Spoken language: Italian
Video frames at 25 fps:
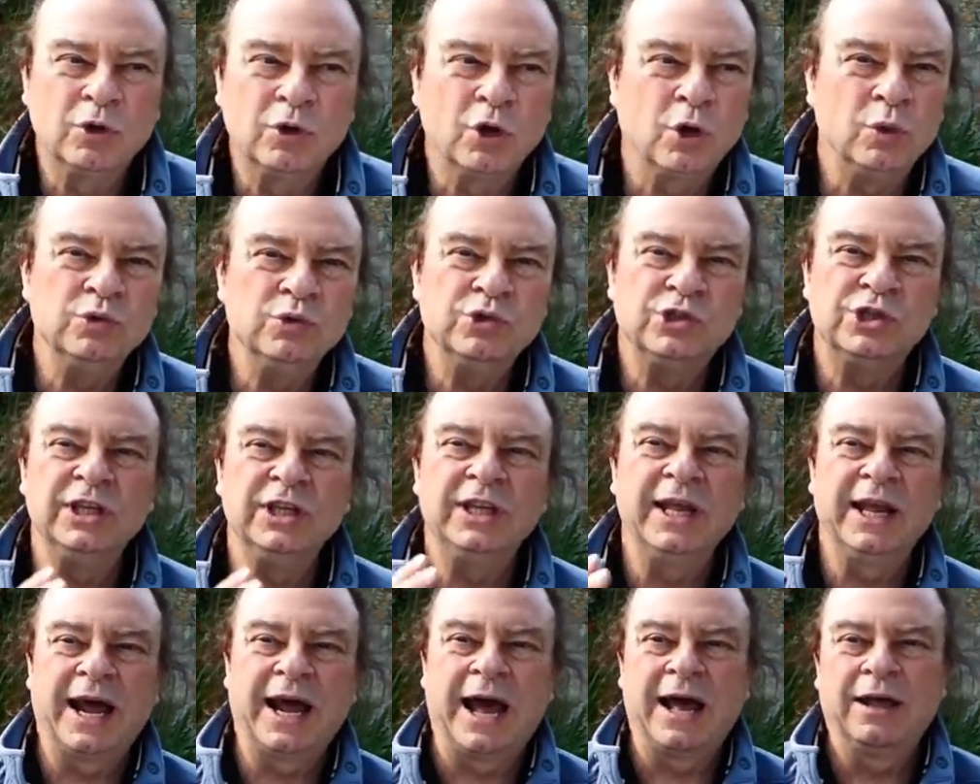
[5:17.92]

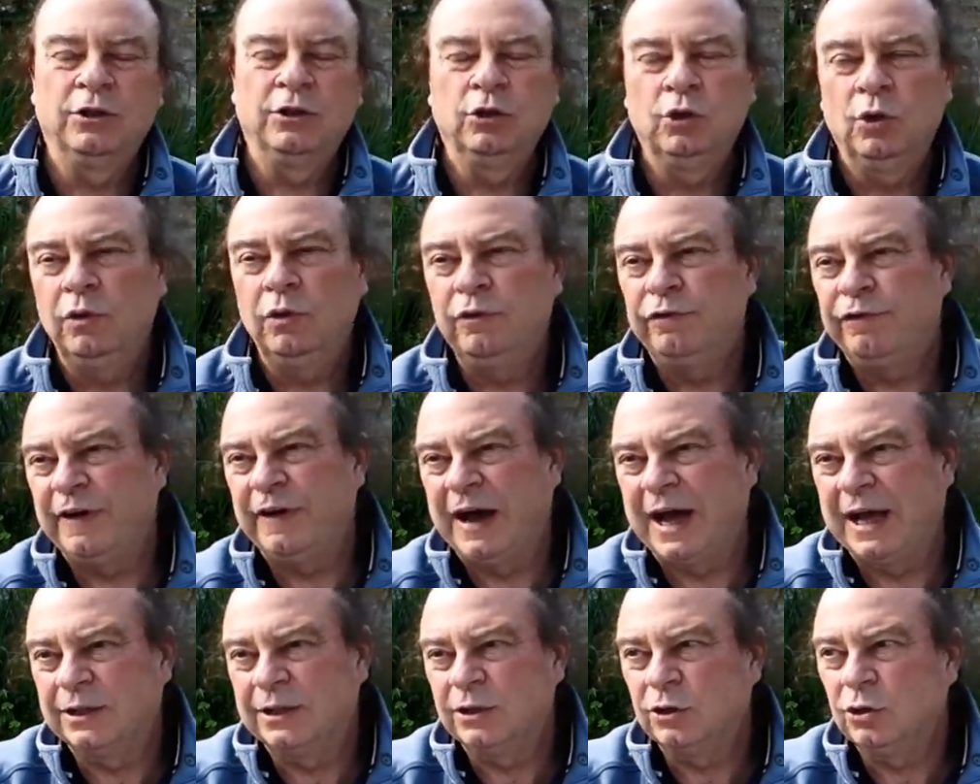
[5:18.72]
considerando il
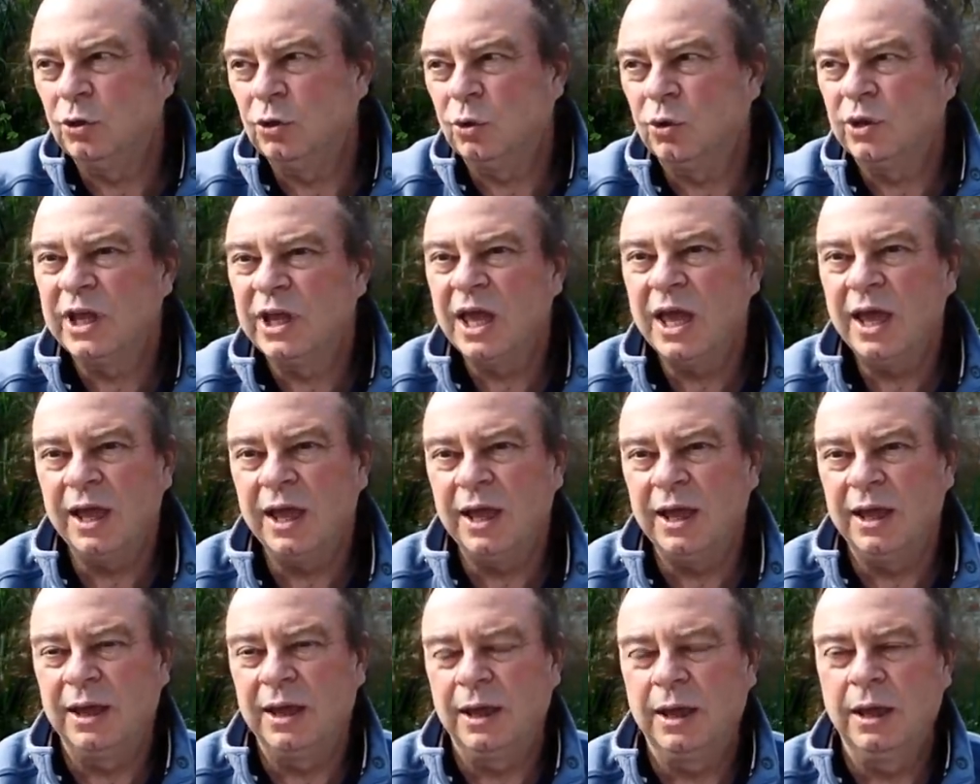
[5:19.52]
fatto
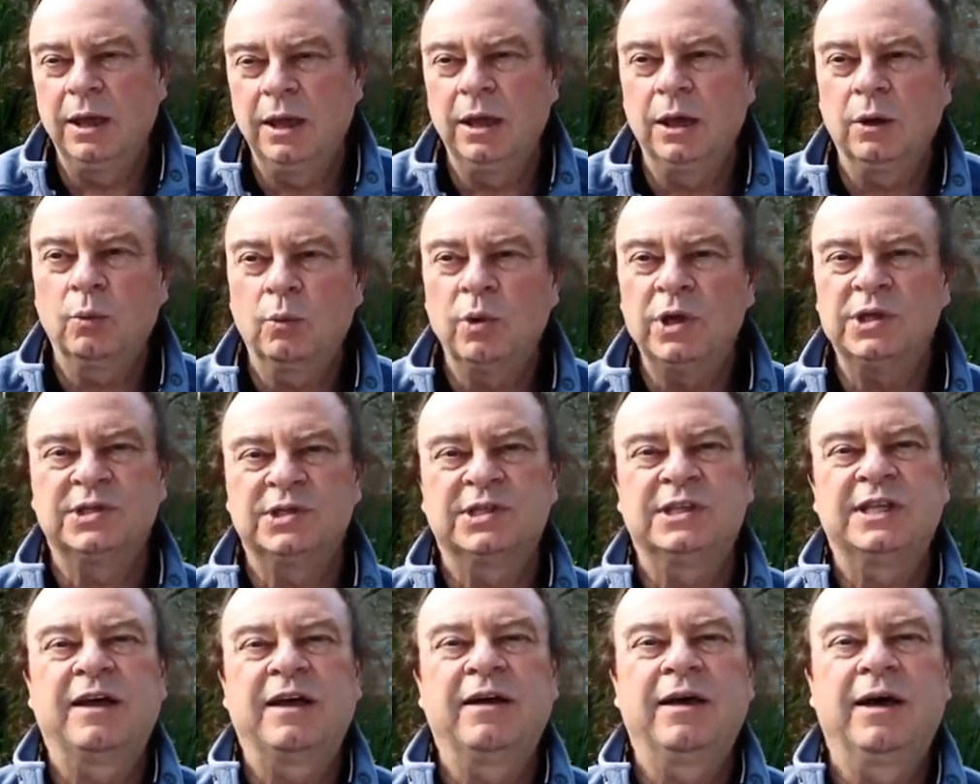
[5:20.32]
che eh,
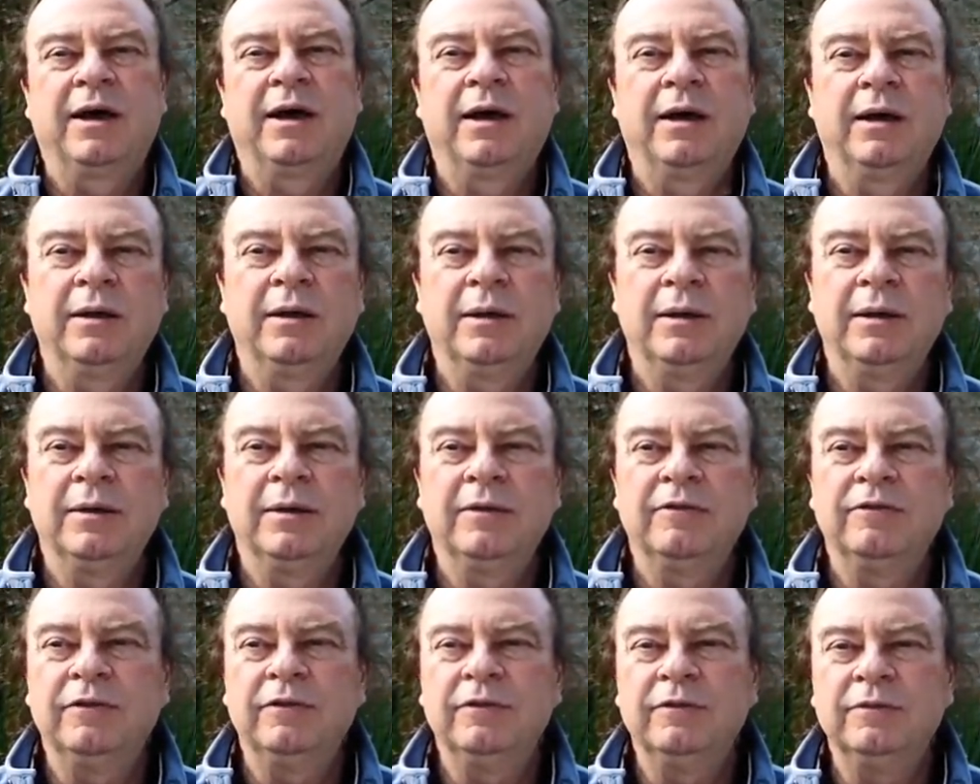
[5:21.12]
questa
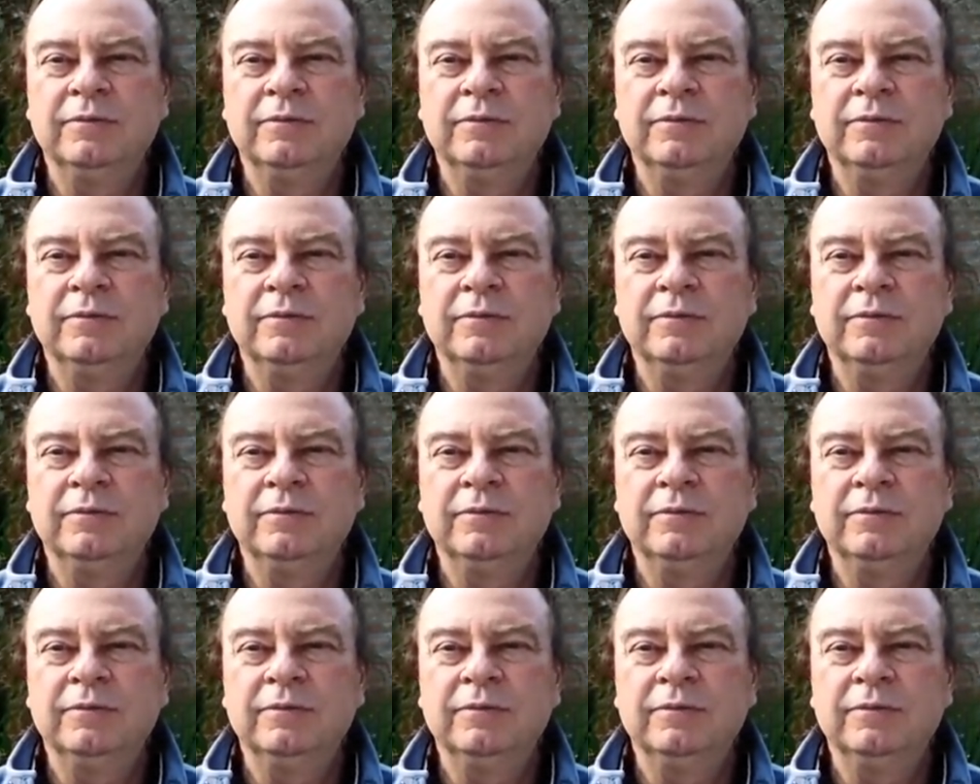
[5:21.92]
eh,